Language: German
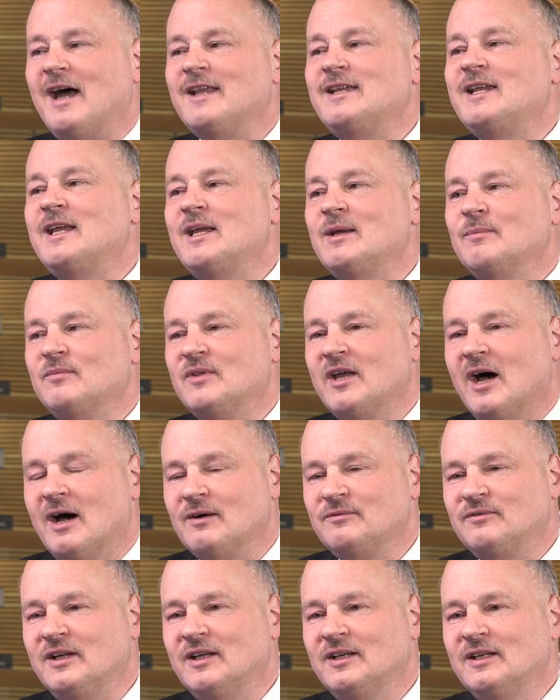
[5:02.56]
anheben
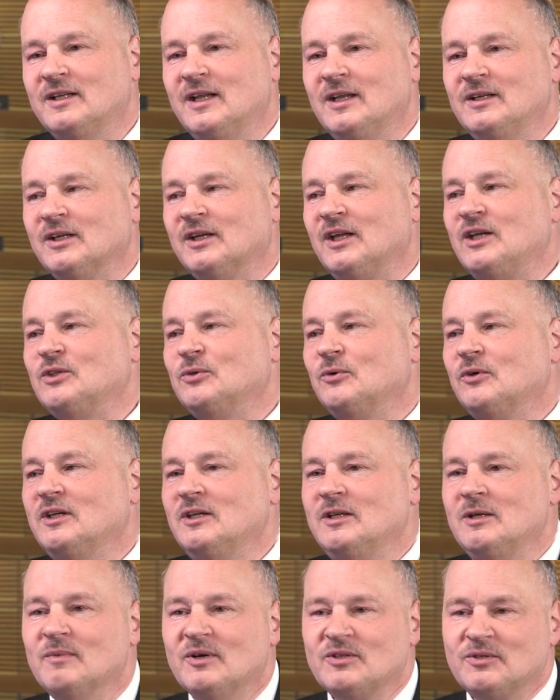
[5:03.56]
darf in, in Richtungen, in
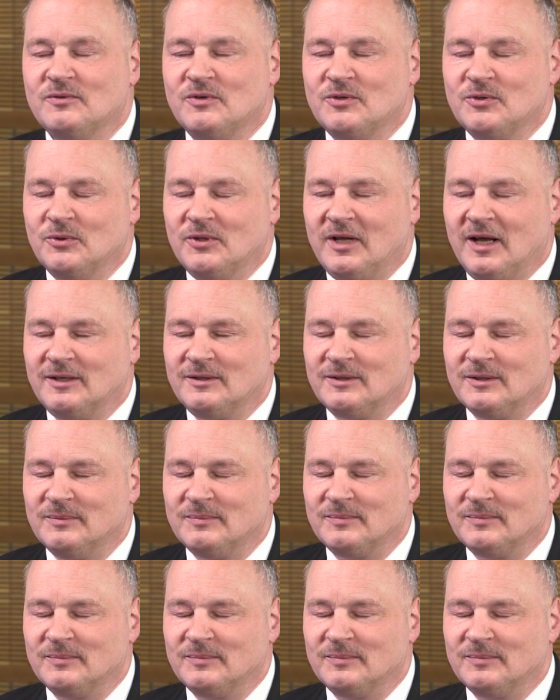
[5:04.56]
die man sowieso denkt.